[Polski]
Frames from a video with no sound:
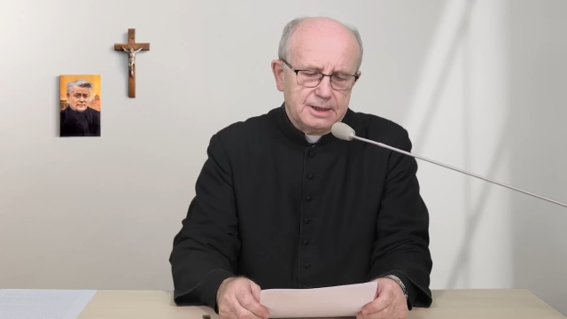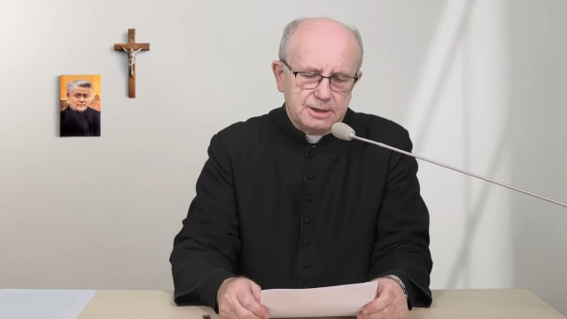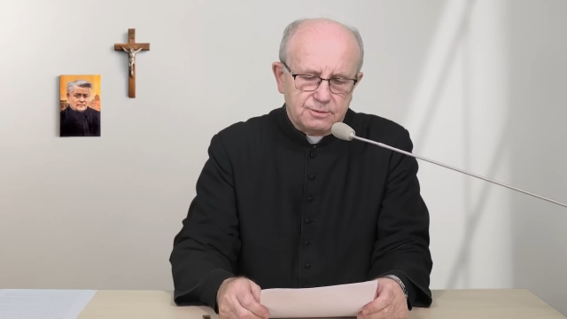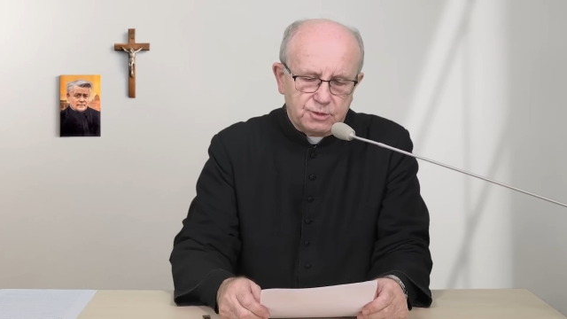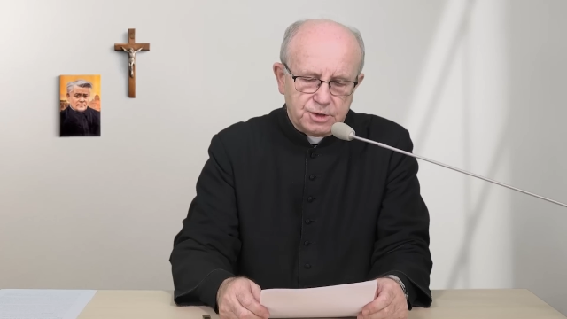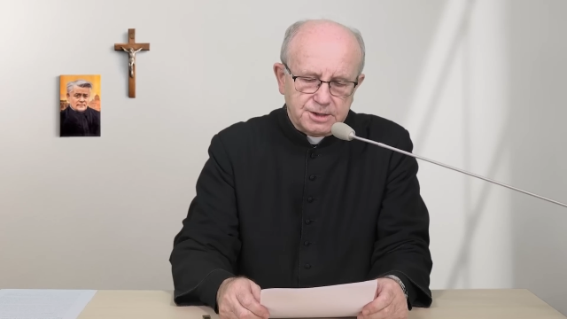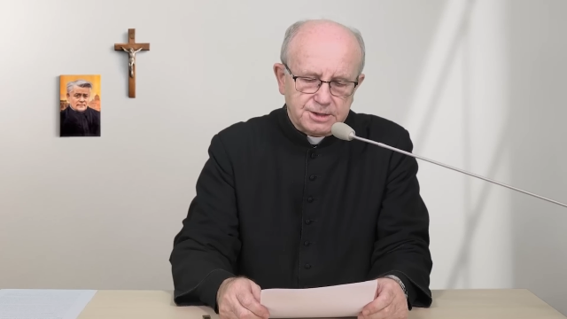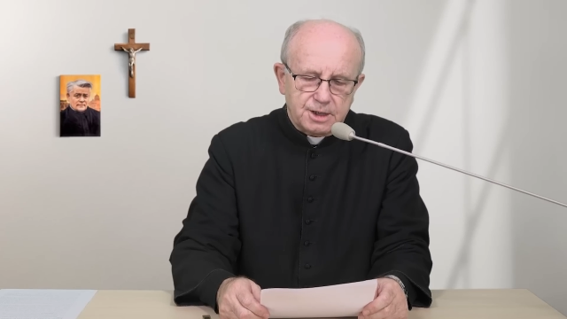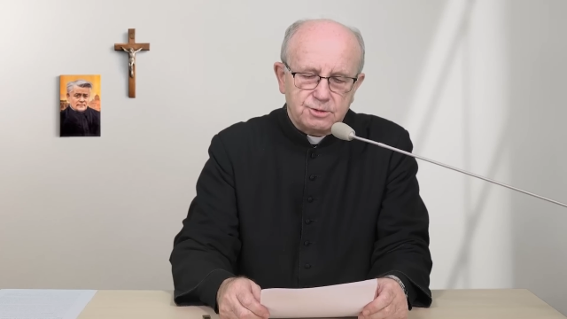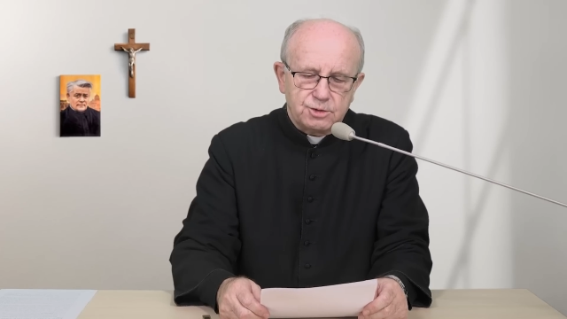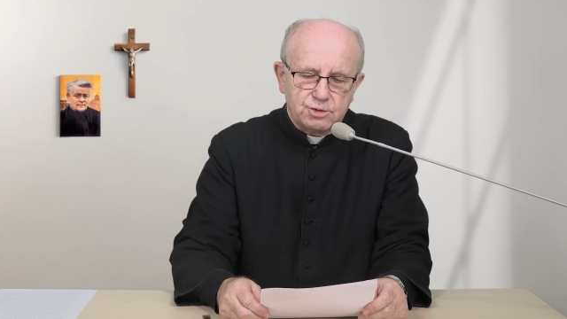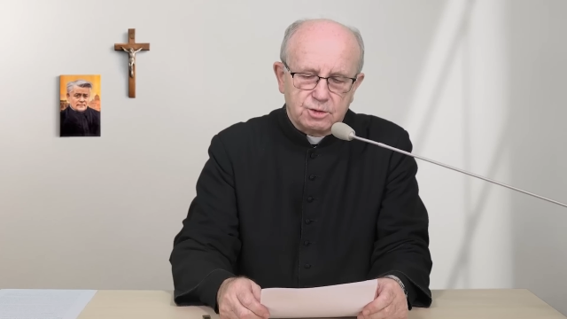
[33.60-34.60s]

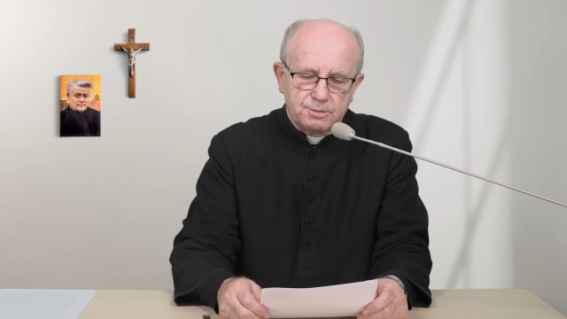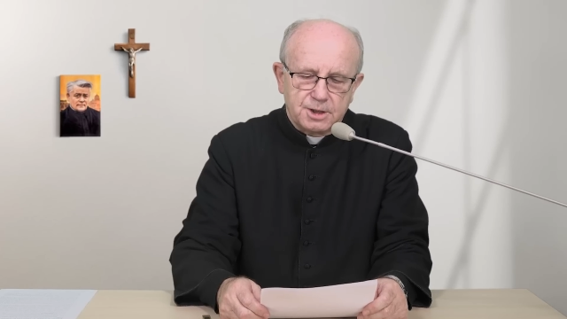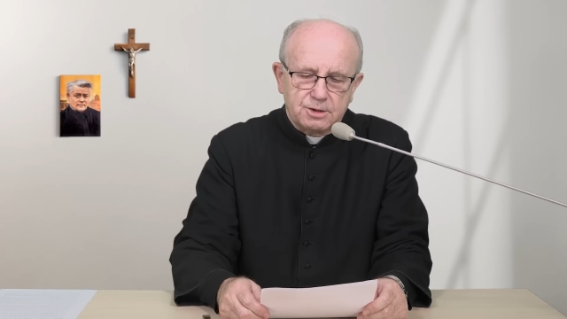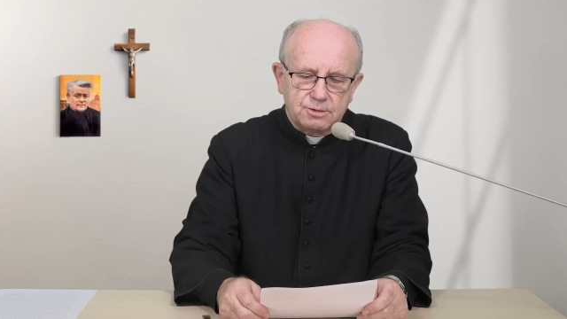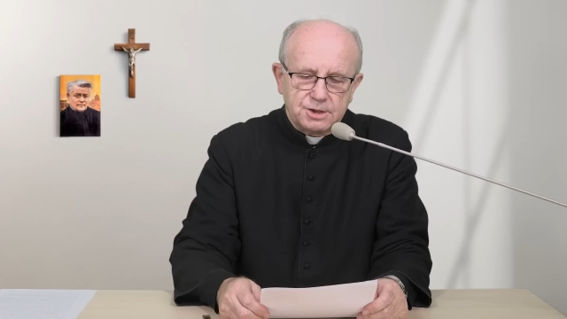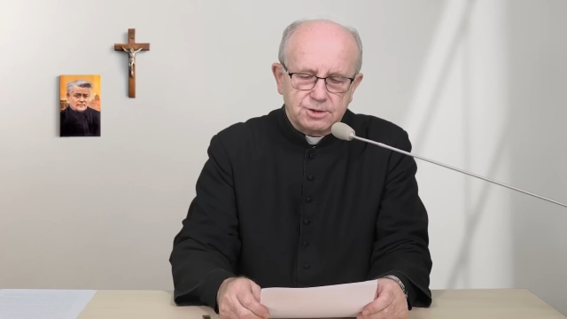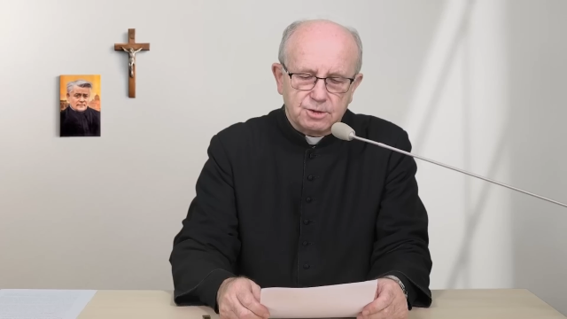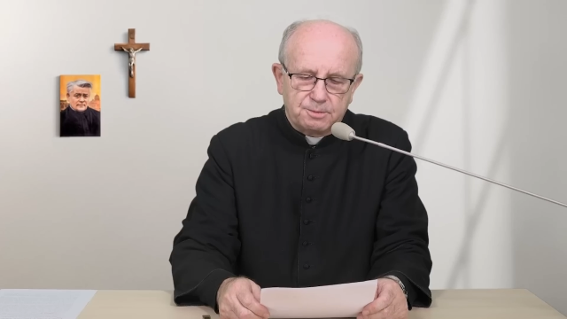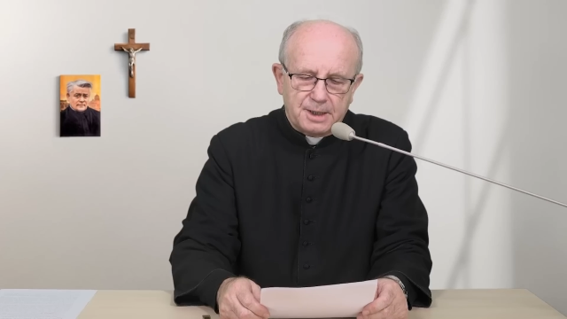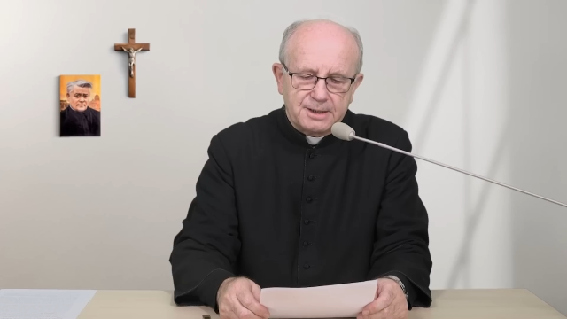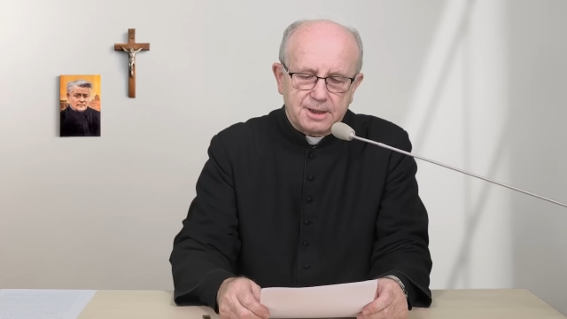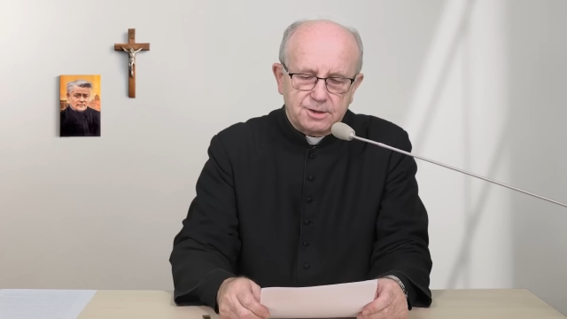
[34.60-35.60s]
27
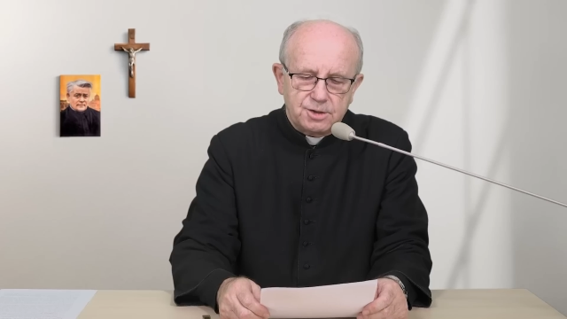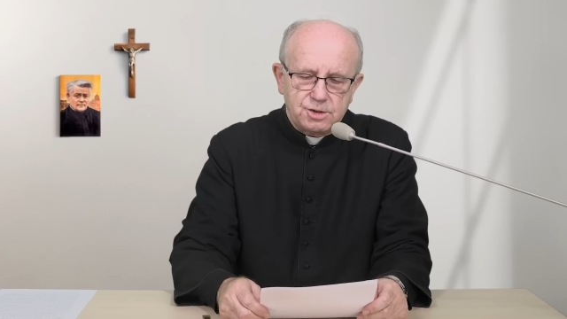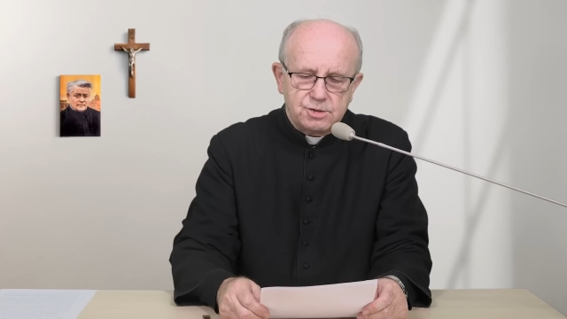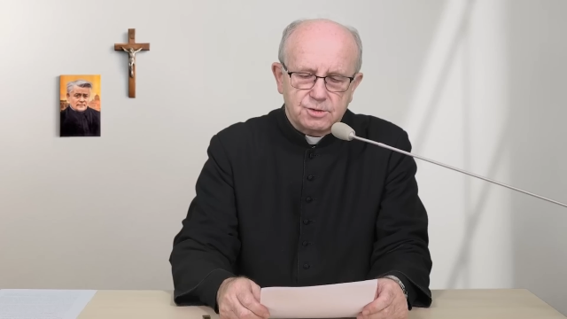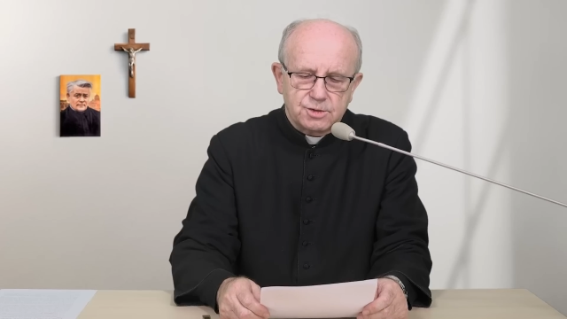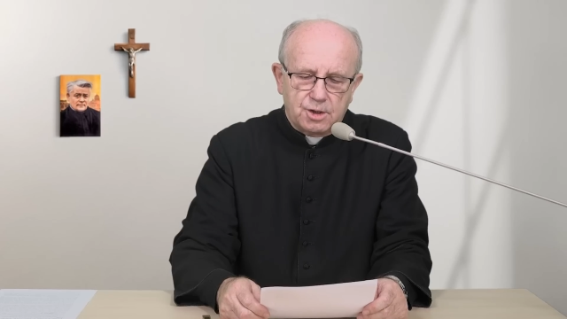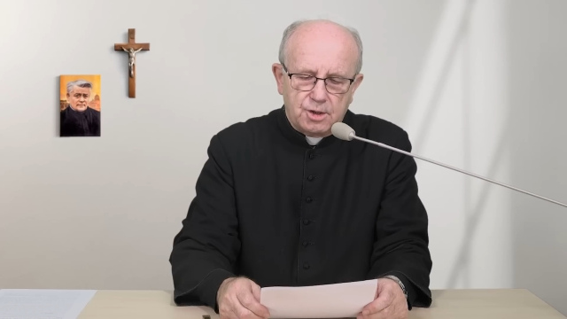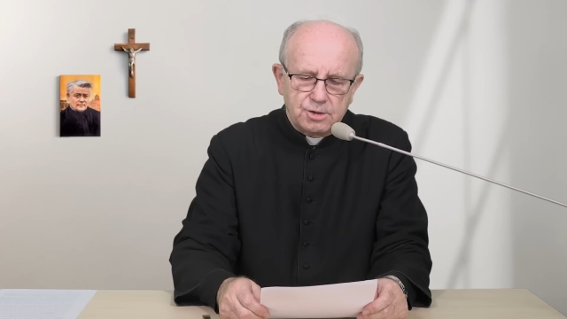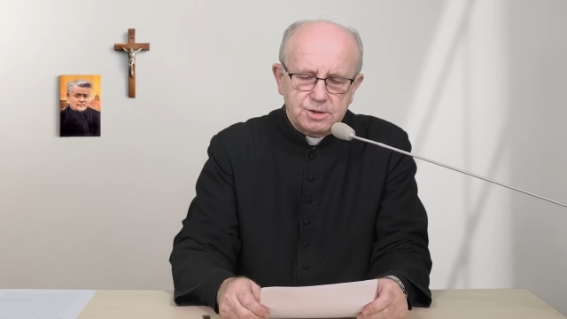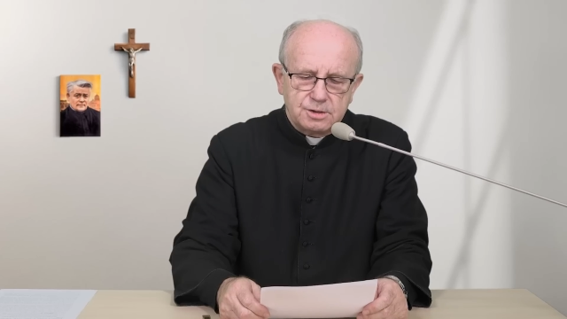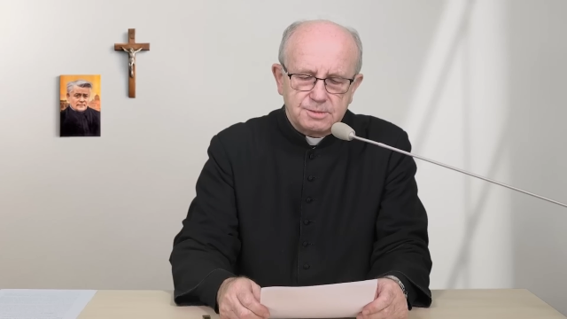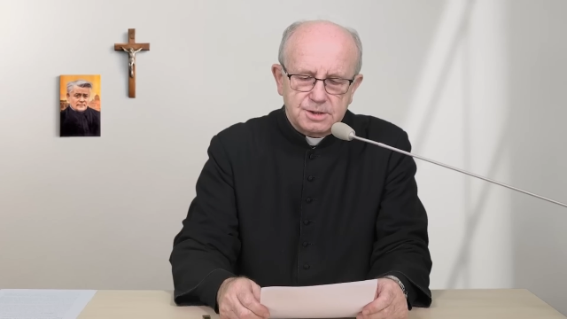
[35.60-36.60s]
listopada
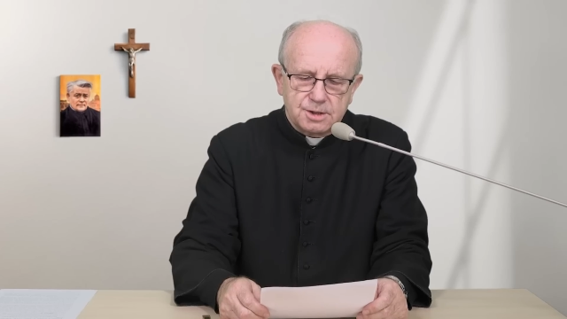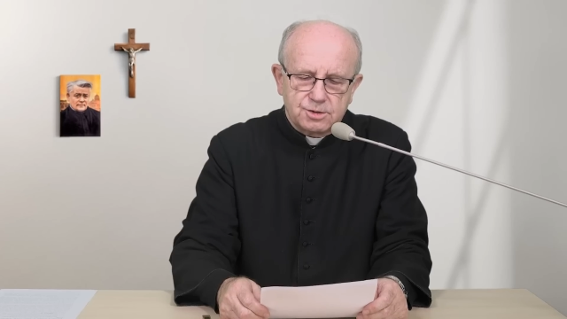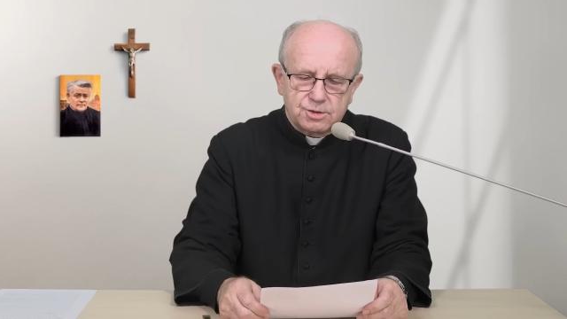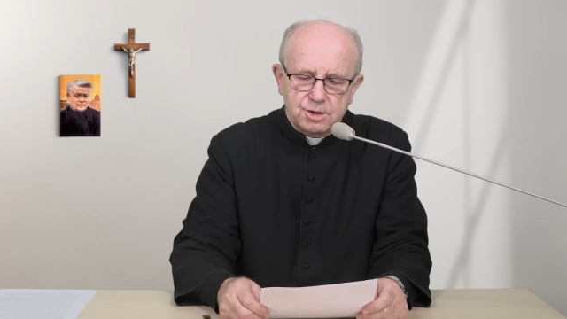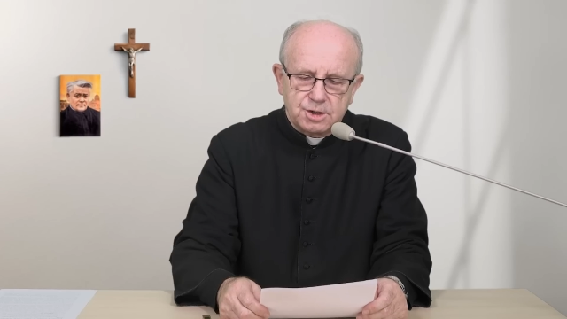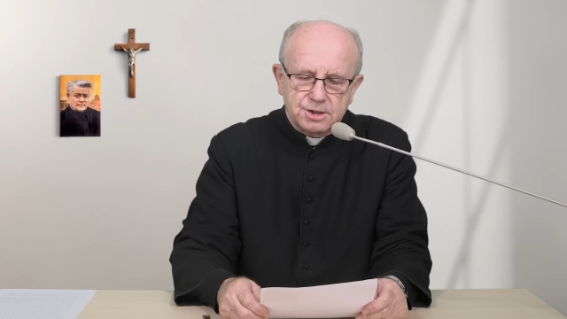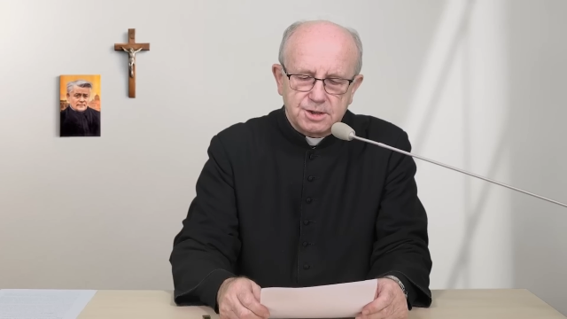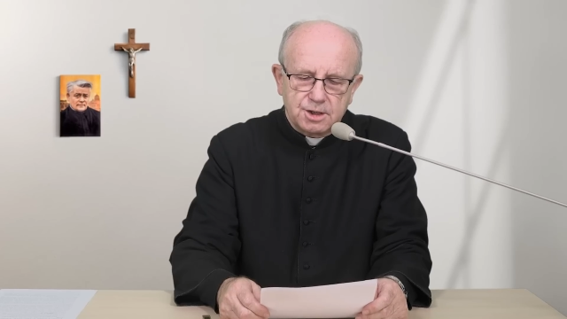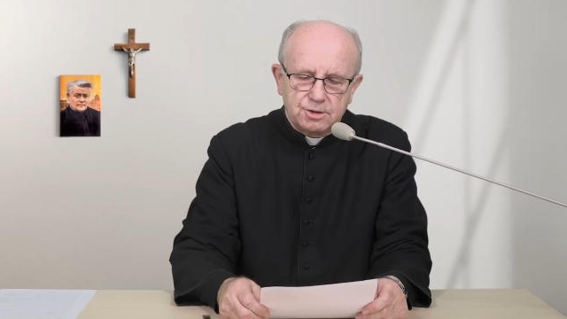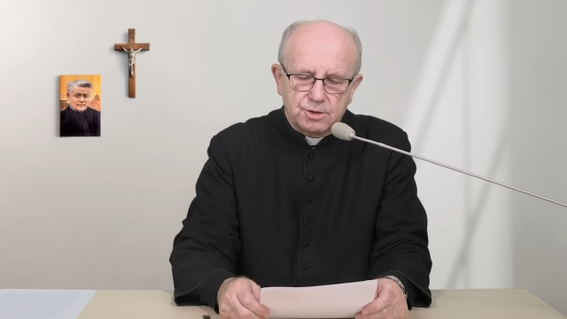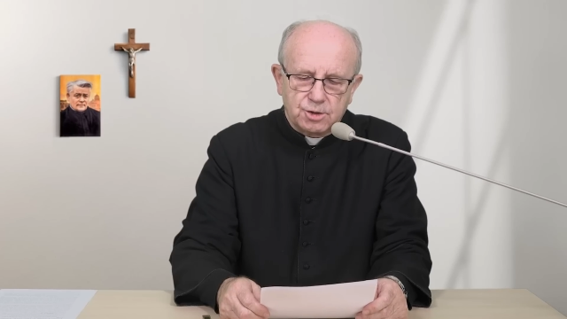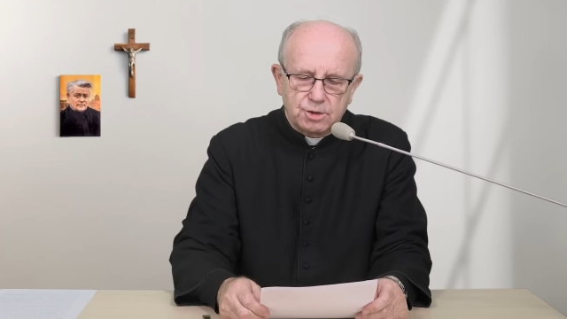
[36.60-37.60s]
1830
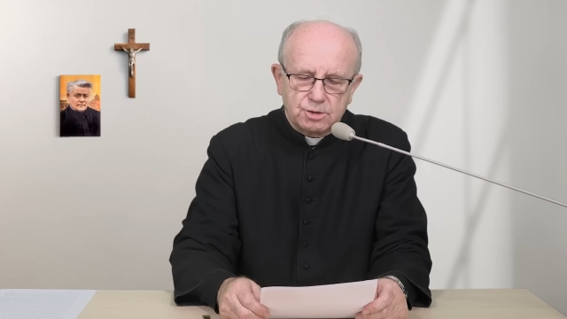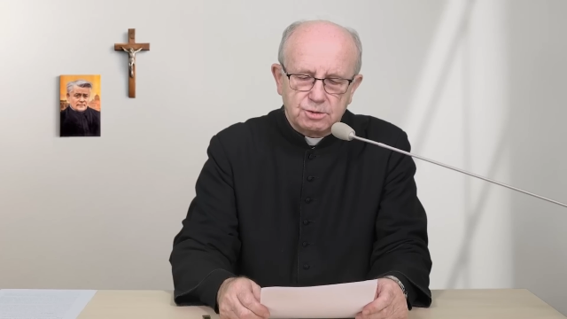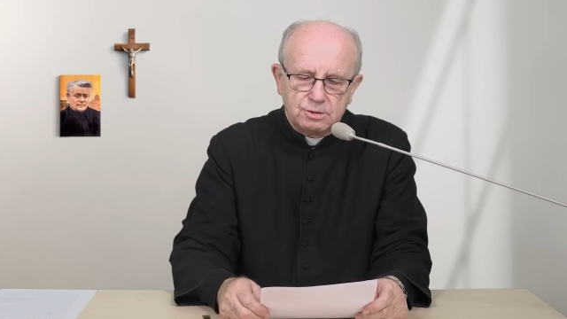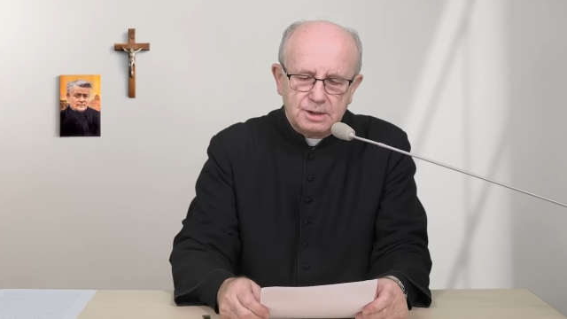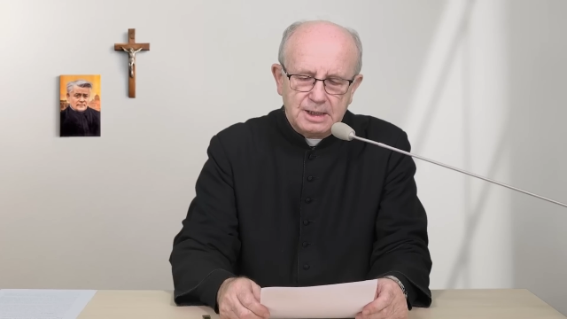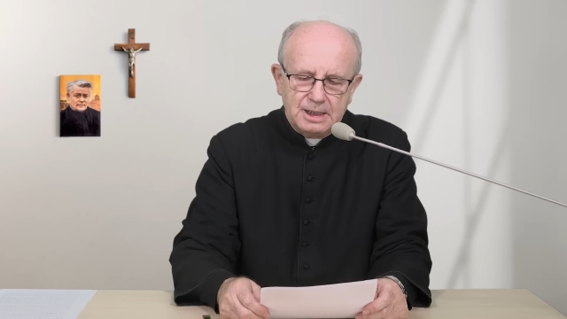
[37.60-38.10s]
roku